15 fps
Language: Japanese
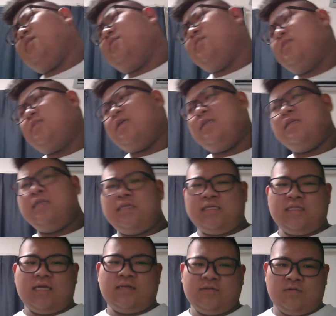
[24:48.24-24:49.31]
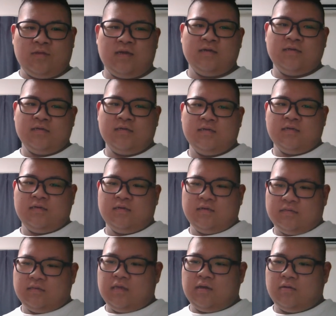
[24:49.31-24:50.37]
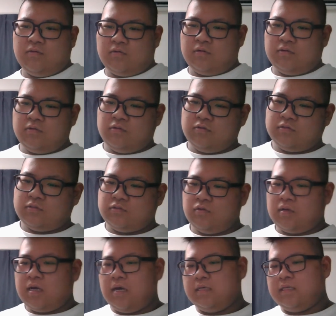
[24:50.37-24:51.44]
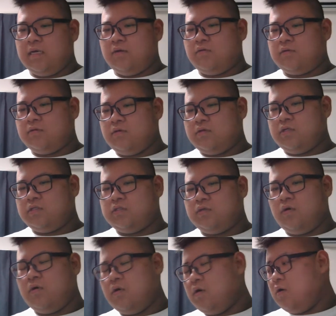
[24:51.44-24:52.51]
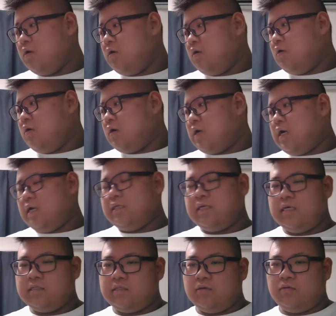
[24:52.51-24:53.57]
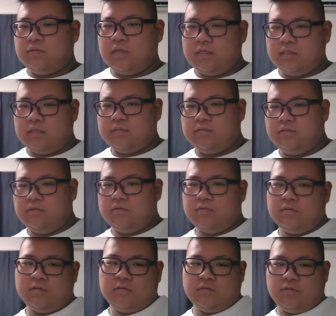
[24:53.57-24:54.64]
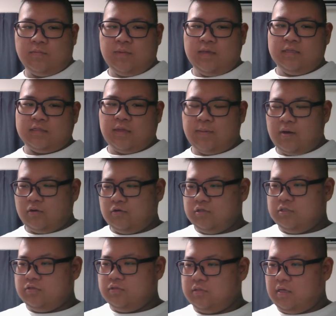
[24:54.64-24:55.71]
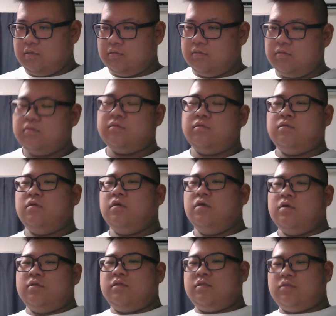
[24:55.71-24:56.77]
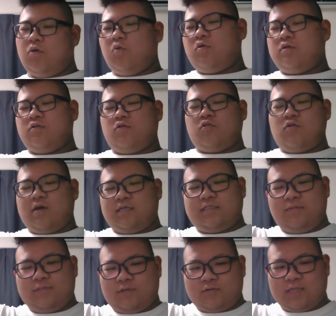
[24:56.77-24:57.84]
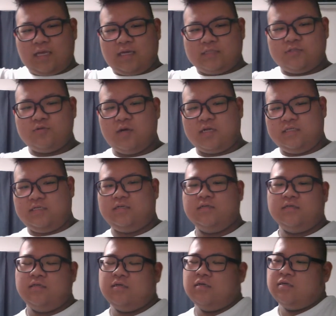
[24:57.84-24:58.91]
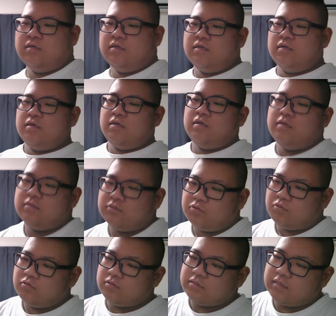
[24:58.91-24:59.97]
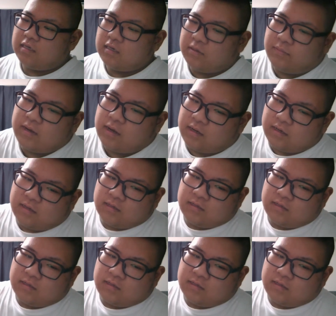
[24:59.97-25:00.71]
絶対人気になるよなね俺のグッズを買わない俺のグッズを買わないって答えたやつを目ん玉をくり抜いた言って俺の動画が全部素材化するわけじゃんそうしたらまあ